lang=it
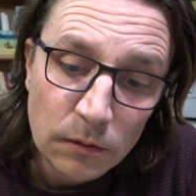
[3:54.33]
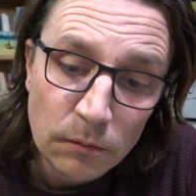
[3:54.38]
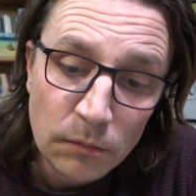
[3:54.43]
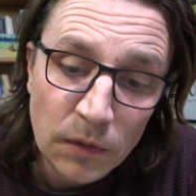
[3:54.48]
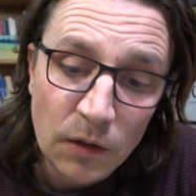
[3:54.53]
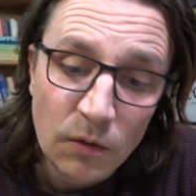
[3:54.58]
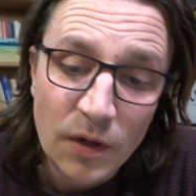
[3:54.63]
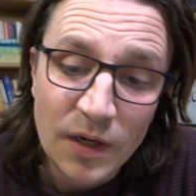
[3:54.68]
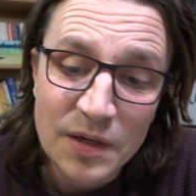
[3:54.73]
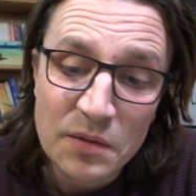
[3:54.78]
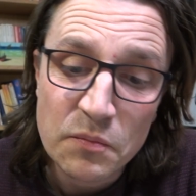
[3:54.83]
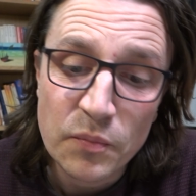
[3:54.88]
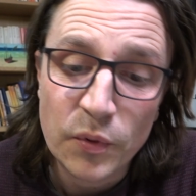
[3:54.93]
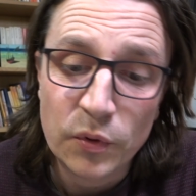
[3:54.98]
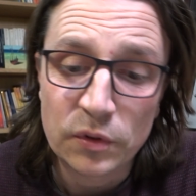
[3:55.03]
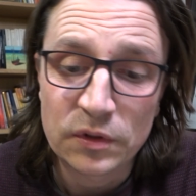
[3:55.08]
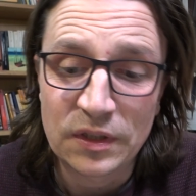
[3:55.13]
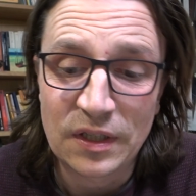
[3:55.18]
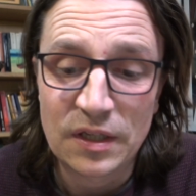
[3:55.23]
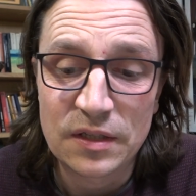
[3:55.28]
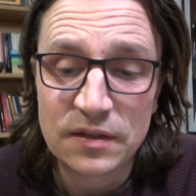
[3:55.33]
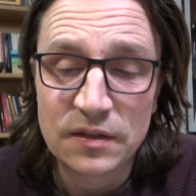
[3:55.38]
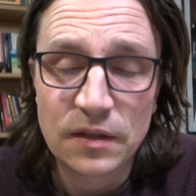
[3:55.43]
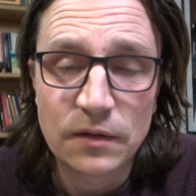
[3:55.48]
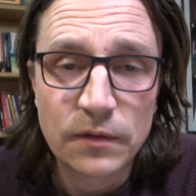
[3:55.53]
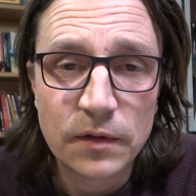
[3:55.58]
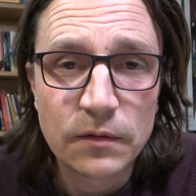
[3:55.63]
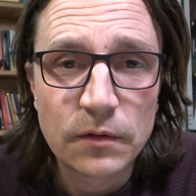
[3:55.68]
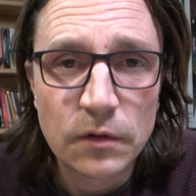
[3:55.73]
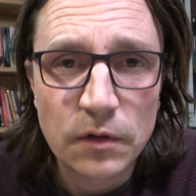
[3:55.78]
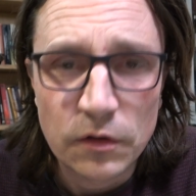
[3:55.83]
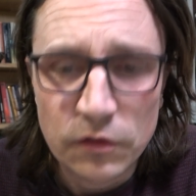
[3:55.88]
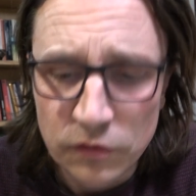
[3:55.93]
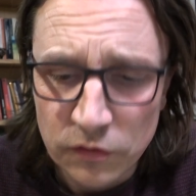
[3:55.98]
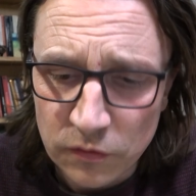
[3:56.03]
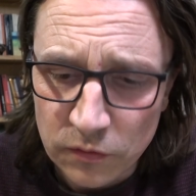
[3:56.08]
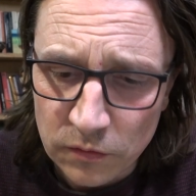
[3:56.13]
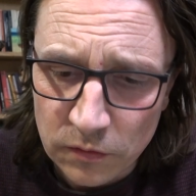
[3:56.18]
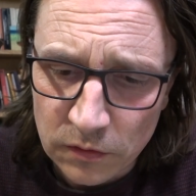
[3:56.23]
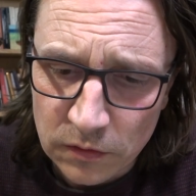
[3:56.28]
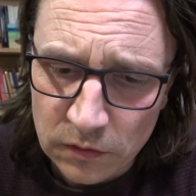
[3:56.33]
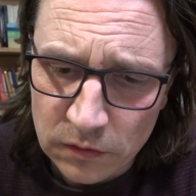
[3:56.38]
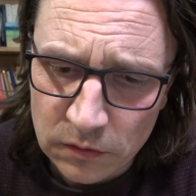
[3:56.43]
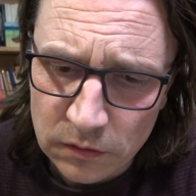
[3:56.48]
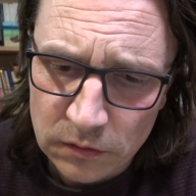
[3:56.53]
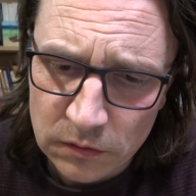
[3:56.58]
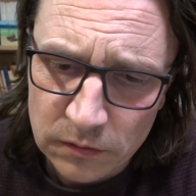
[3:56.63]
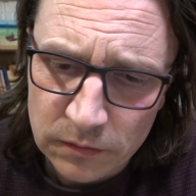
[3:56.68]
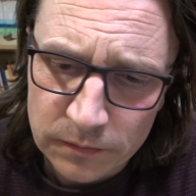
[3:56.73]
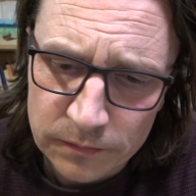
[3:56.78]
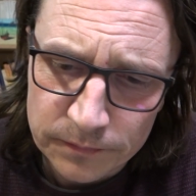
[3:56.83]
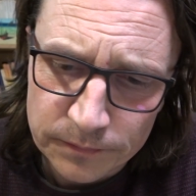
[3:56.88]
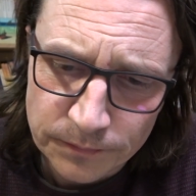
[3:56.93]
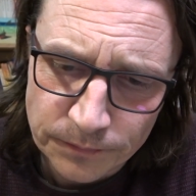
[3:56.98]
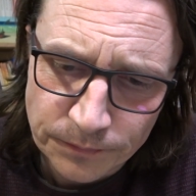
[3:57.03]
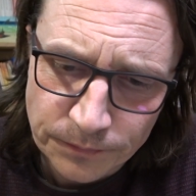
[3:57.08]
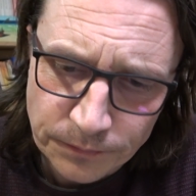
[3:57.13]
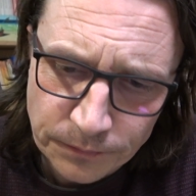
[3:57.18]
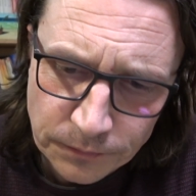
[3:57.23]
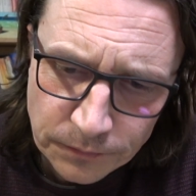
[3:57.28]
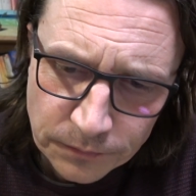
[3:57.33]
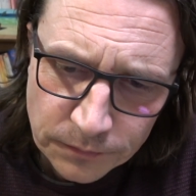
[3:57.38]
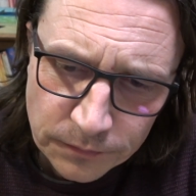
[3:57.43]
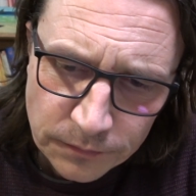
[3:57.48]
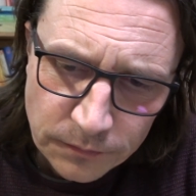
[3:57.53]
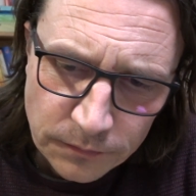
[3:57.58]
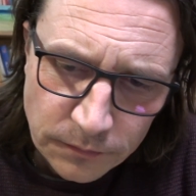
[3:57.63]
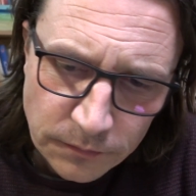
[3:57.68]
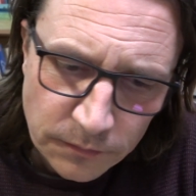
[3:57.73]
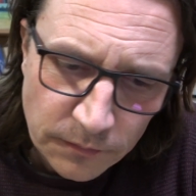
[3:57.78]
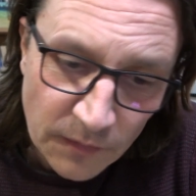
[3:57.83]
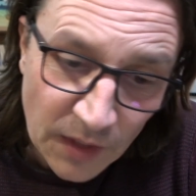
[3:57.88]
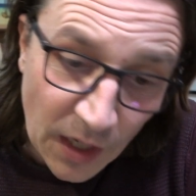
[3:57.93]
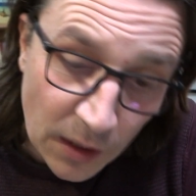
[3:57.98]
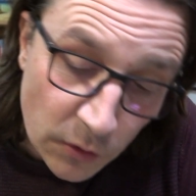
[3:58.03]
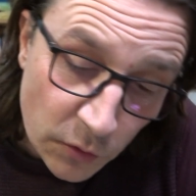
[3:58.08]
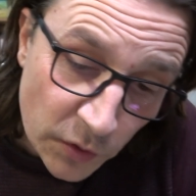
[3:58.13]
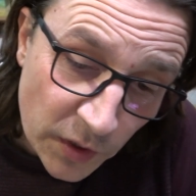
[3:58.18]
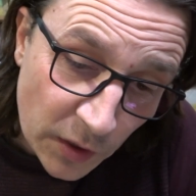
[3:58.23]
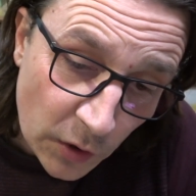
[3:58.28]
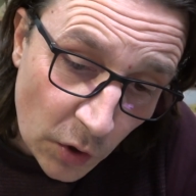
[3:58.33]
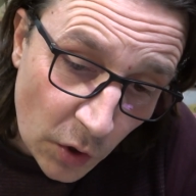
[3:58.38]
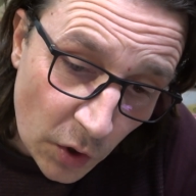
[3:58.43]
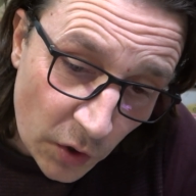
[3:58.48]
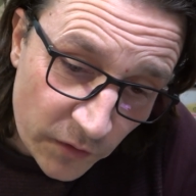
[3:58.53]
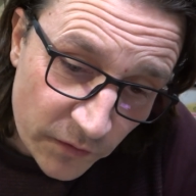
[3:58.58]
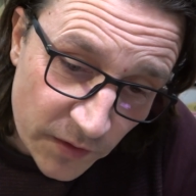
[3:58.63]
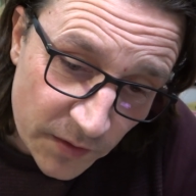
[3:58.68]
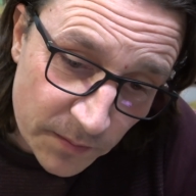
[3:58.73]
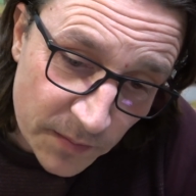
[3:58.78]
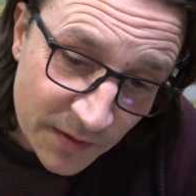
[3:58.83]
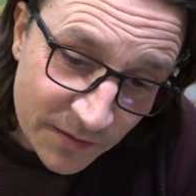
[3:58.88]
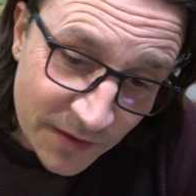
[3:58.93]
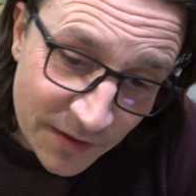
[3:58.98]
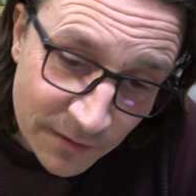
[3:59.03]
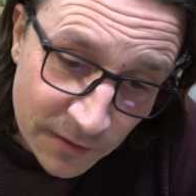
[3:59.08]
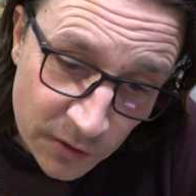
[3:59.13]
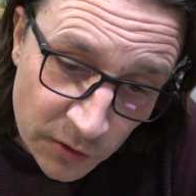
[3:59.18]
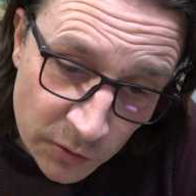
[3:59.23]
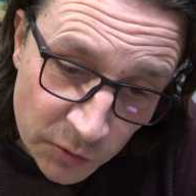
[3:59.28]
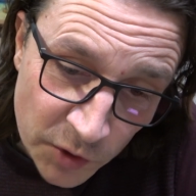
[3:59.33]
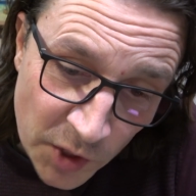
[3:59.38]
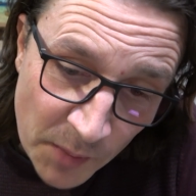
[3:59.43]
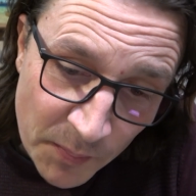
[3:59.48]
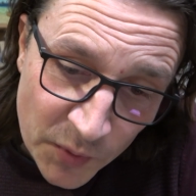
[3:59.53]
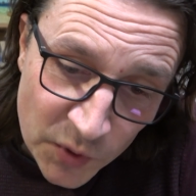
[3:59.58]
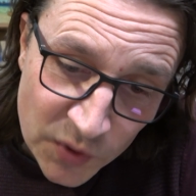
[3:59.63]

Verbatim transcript: Ma quale importanza avevano assunto? Alcuni corvi bevevano una